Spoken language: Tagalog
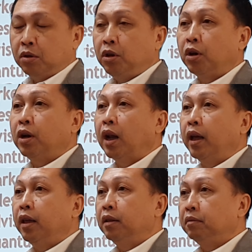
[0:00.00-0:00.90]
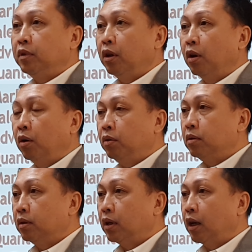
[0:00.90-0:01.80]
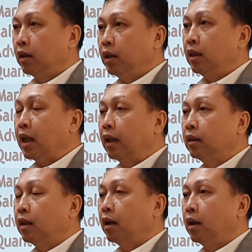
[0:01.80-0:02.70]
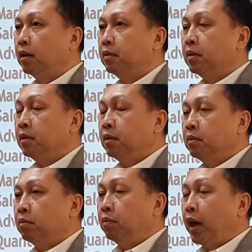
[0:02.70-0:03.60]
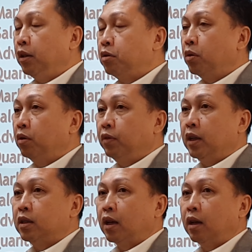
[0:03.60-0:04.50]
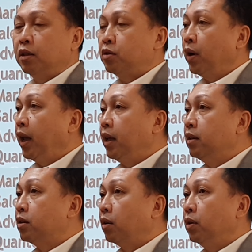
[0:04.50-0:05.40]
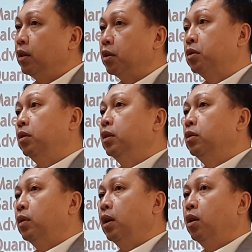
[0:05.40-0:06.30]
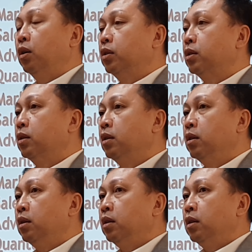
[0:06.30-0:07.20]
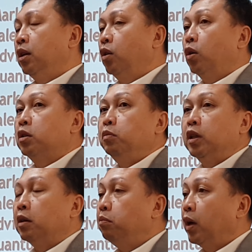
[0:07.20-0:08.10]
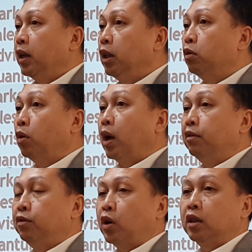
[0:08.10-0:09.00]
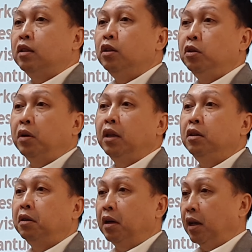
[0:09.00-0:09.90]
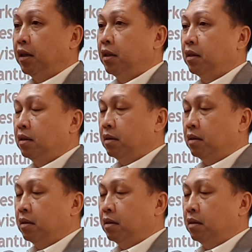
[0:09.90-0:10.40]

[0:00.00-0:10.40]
your client, you know, uh, did not uh, made through his uh, trade, so it resulted to a loss. It cost me some money to have trusted you and your client.